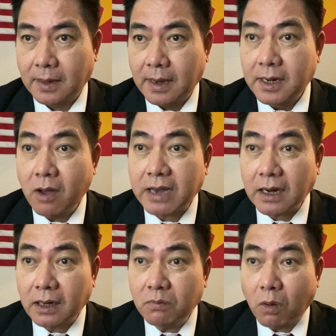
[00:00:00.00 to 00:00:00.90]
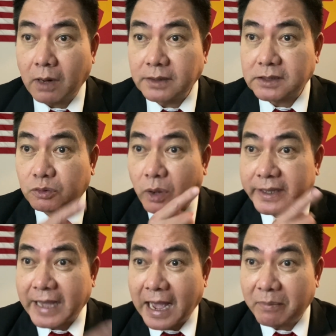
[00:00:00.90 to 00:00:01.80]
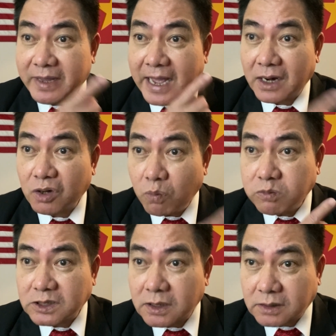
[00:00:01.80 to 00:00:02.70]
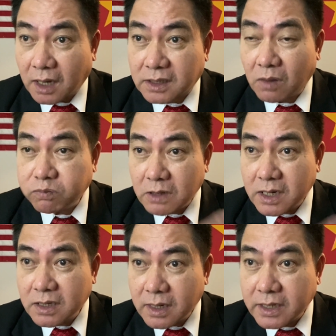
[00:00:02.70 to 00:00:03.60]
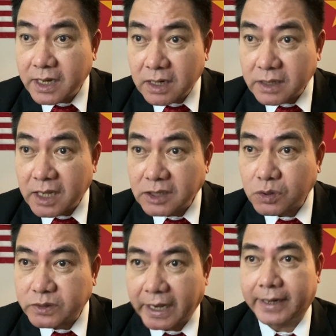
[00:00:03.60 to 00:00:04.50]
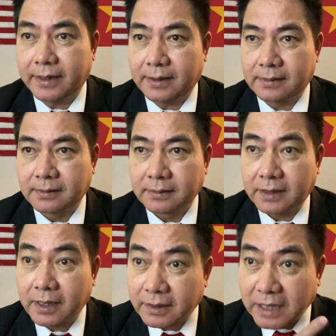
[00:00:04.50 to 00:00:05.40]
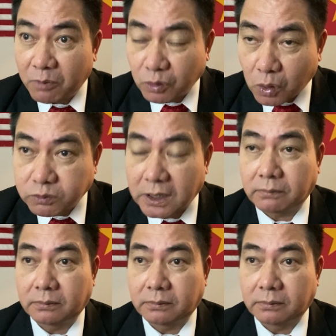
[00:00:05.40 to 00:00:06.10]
Nếu các linh mục lên trên tòa giảng mà giảng đúng sự thật giống như những gì Đức Giêsu dạy đó thì người ta mới tôn trọng.